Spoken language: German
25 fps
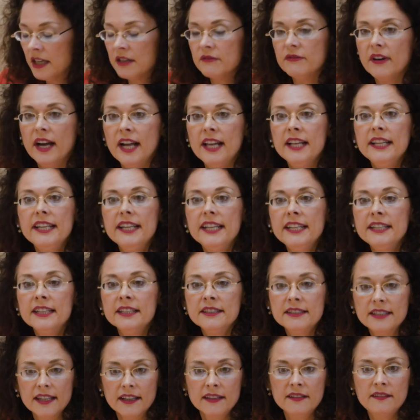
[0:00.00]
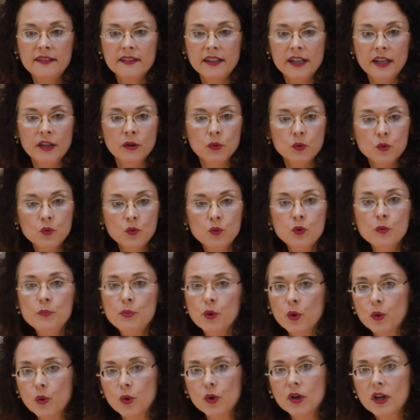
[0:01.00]
weil ihnen das
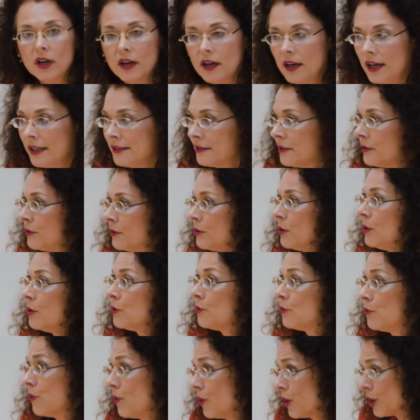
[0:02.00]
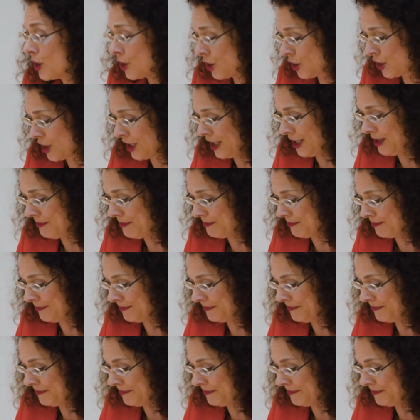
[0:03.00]
EU-Bürokraten vorschreiben.